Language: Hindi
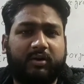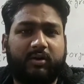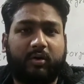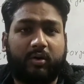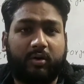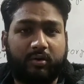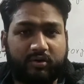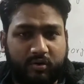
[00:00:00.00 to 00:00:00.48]

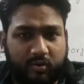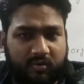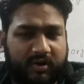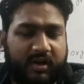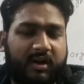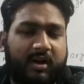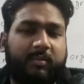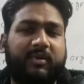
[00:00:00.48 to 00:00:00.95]
तो
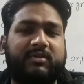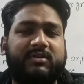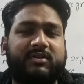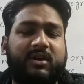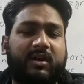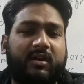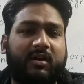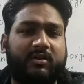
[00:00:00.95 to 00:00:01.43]
यूके का
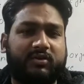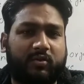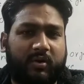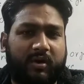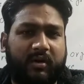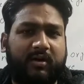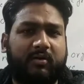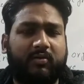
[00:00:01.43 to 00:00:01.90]
बच्चा
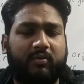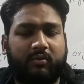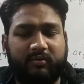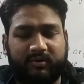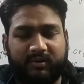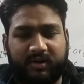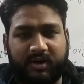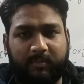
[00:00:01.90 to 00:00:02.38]
जो है
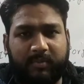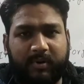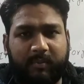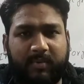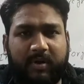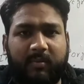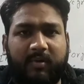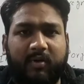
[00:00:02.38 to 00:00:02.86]
उसके
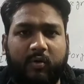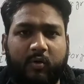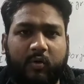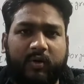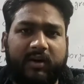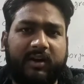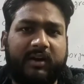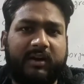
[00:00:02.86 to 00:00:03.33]
पेपर में
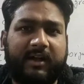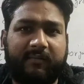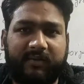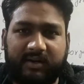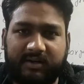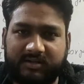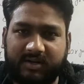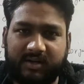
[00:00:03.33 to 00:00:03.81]
ओनली
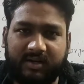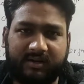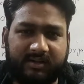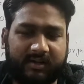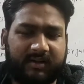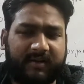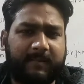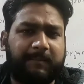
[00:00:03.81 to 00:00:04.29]
डेफिनेशन
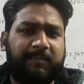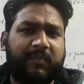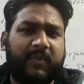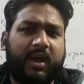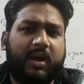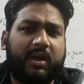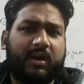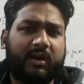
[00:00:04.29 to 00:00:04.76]
आती है
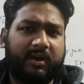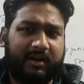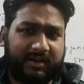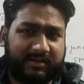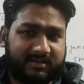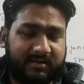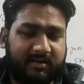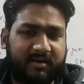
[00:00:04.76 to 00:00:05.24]

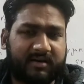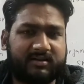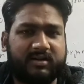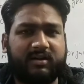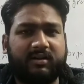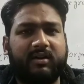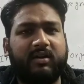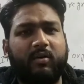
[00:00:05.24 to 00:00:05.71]

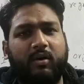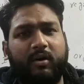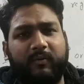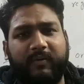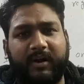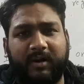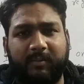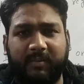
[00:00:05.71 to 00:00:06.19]
रीजनरेशन की और
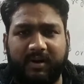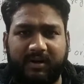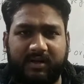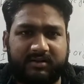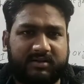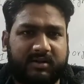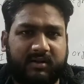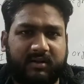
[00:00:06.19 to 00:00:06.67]

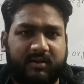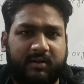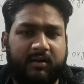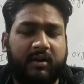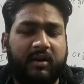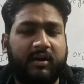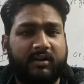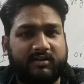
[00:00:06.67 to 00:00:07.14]
फ्रेगमेंटेशन की
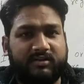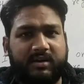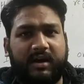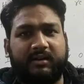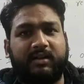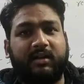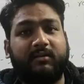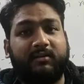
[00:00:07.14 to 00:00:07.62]

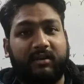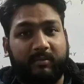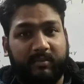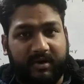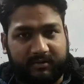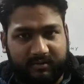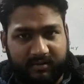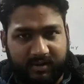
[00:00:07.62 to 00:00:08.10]
जहां तक
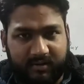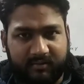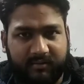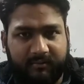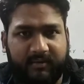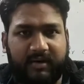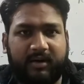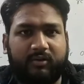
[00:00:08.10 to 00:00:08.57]
सीबीएसई e का
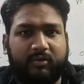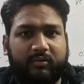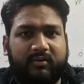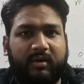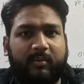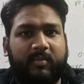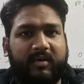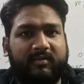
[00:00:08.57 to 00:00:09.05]
सवाल है तो
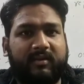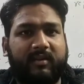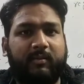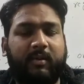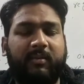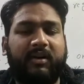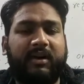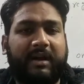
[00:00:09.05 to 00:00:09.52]
सीबीएसई
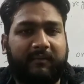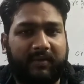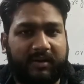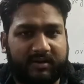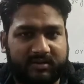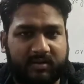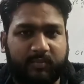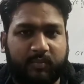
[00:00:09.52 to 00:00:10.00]
e में भी
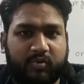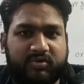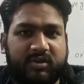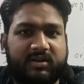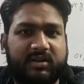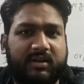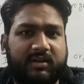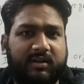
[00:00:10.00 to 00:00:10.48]
डेफिनेशन
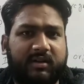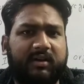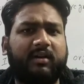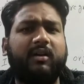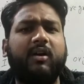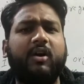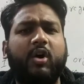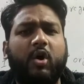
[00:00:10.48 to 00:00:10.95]
पूछी जाती
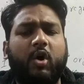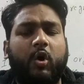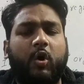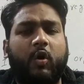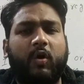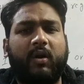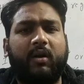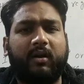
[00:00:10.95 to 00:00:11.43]
है
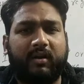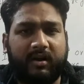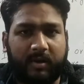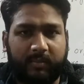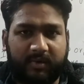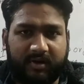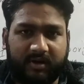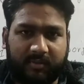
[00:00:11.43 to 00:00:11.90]
और
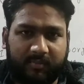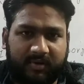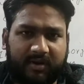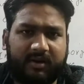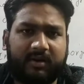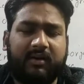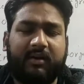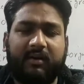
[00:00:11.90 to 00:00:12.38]
कभी
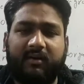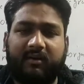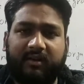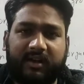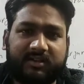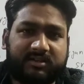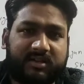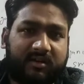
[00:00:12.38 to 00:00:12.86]
कभी
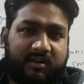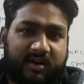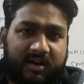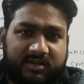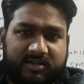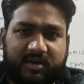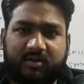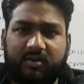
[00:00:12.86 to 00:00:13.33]

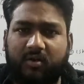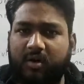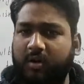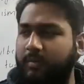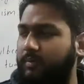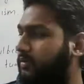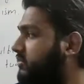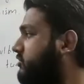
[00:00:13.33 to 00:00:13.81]
रीजनरेशन
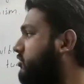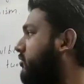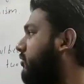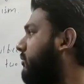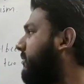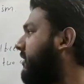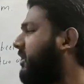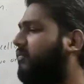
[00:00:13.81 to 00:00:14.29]
और
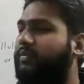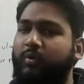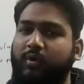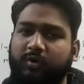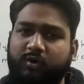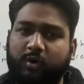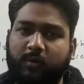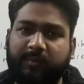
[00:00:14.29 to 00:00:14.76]
जो मेरा
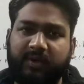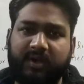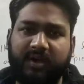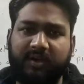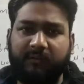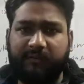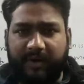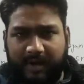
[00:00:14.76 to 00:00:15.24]
फोर्थ टॉपिक
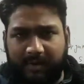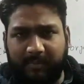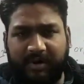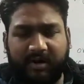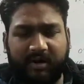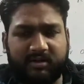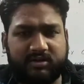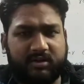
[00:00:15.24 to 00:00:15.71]
है
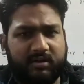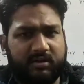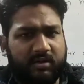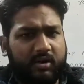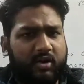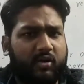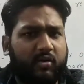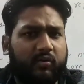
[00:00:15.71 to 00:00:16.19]
फ्रेगमेंटेशन
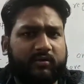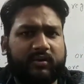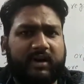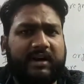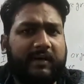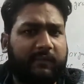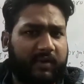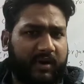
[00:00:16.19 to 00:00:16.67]

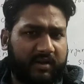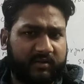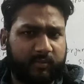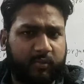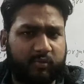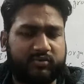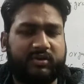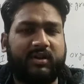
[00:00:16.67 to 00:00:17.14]
उसका डिफरेंस
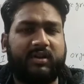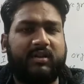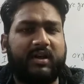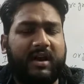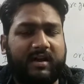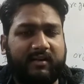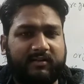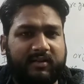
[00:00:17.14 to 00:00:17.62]
पूछ लेते
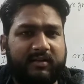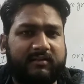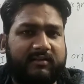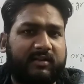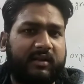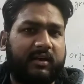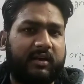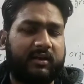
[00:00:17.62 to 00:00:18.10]
हैं
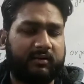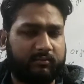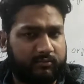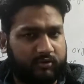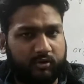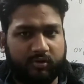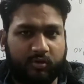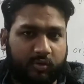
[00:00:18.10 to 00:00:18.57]
आईसीएससी
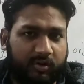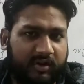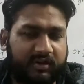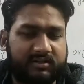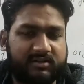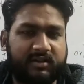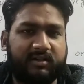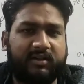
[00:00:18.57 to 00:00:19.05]
e तो
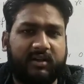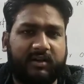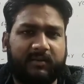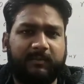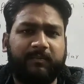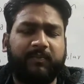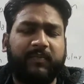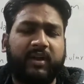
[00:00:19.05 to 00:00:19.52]
यूनिक ही चलता
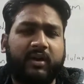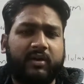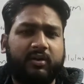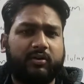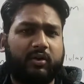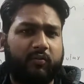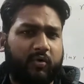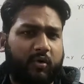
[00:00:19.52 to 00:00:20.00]
है
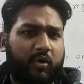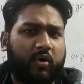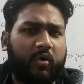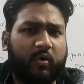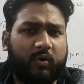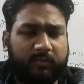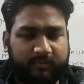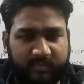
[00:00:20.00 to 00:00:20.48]
तो
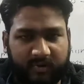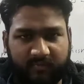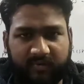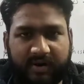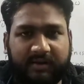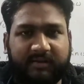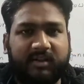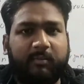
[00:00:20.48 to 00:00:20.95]
वो
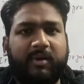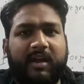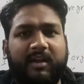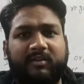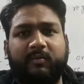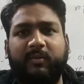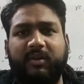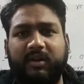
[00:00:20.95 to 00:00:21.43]
फिलिंग द
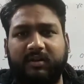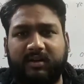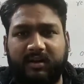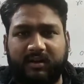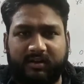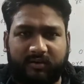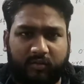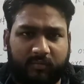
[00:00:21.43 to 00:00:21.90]
ब्लैंक्स में देता
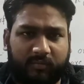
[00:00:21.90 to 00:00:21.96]
है